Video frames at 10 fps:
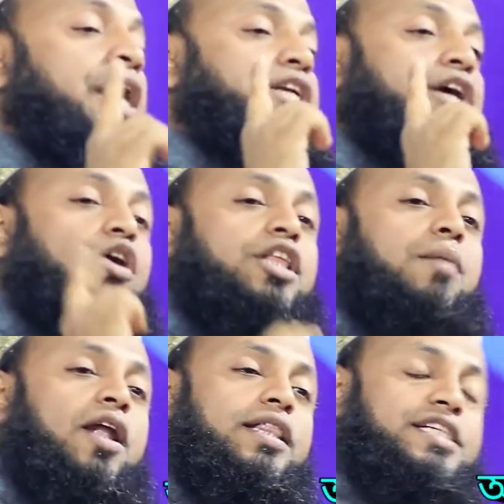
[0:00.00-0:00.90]
একটি কথা
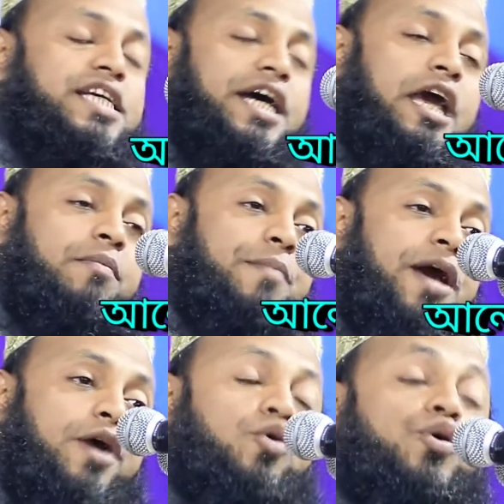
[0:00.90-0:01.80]
বলতে চাই
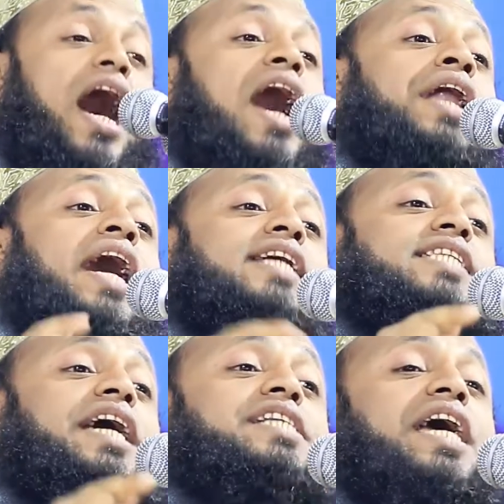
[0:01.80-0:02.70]
এভাবে কোরআন
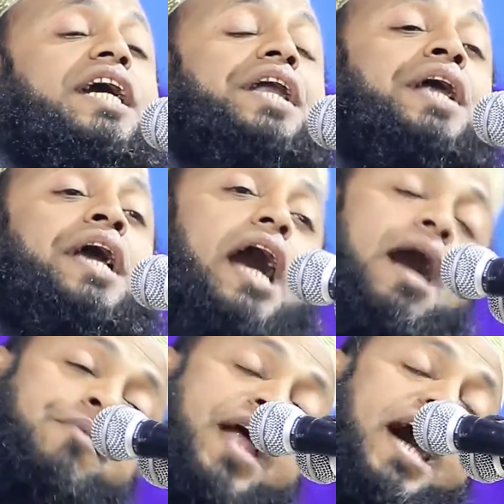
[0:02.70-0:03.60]
আছে যেখানে
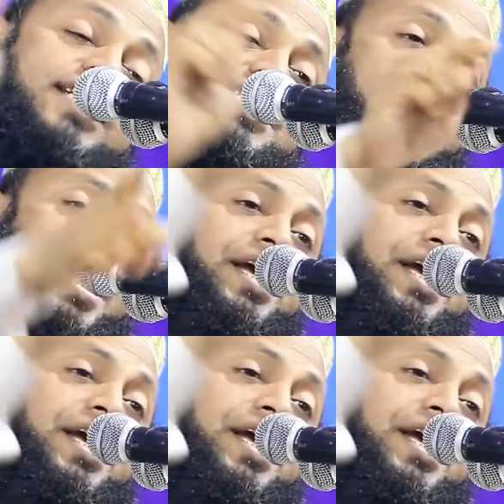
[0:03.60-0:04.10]
আমরা আছি